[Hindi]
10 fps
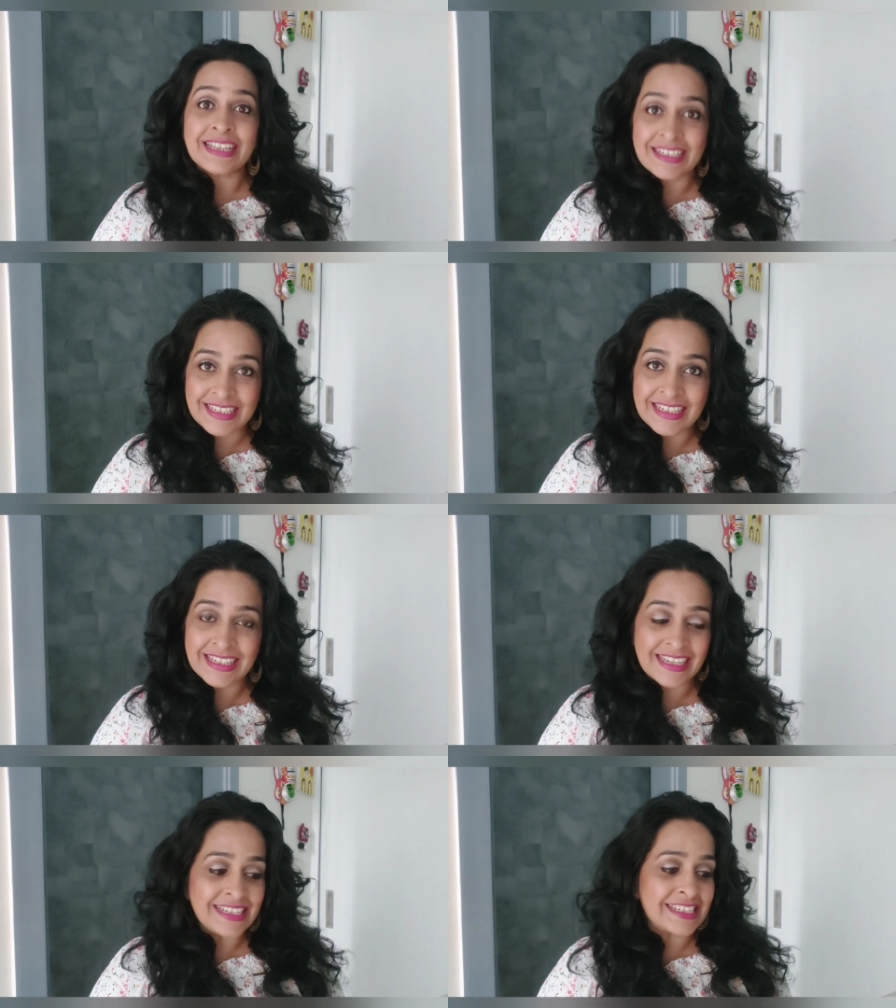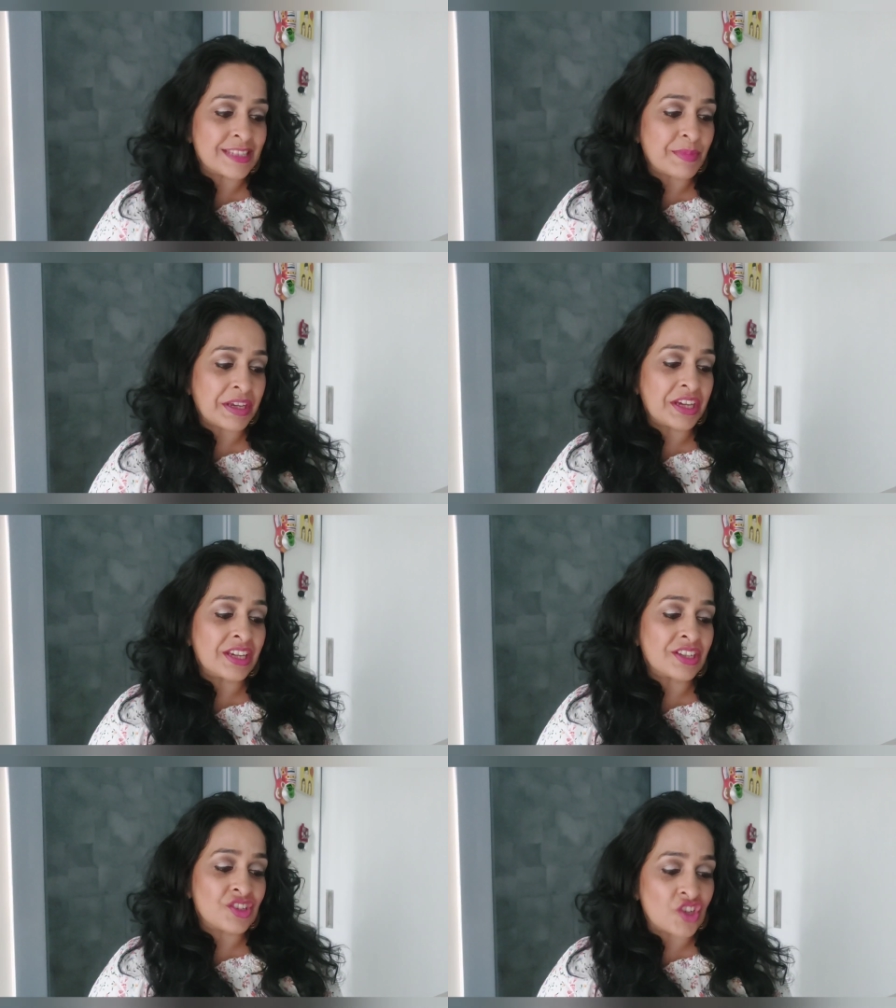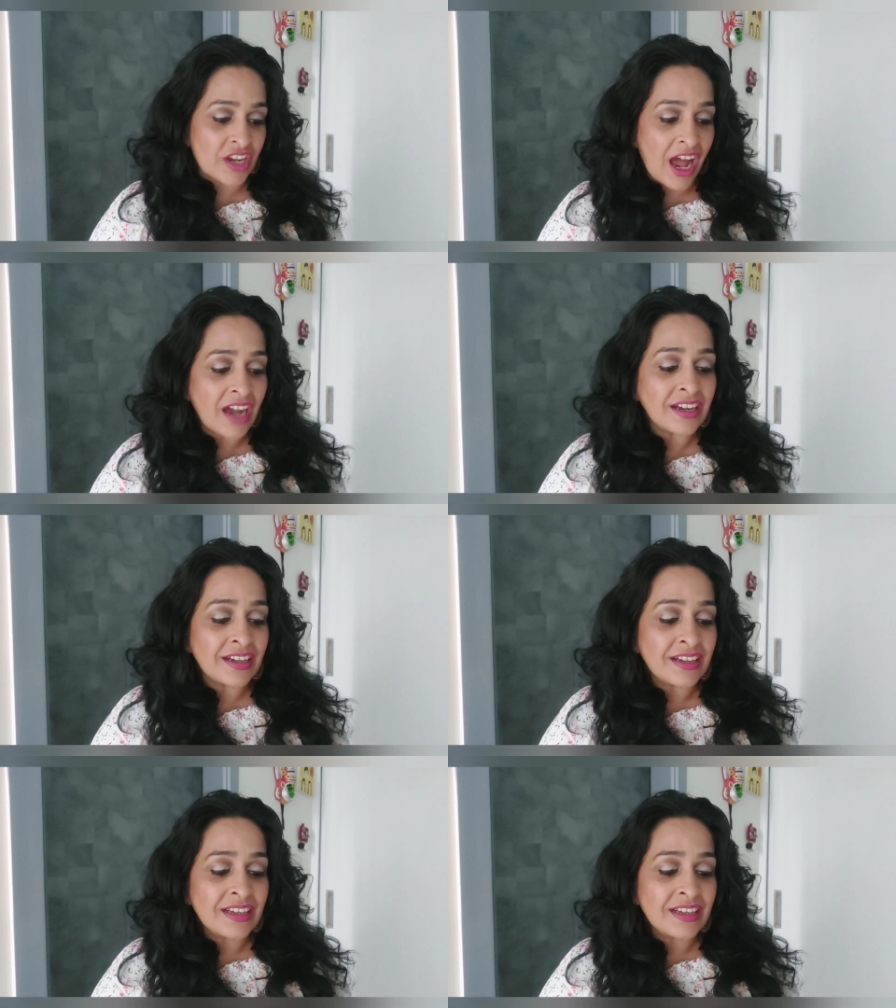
थर्टीन की जिसमें कि चिराग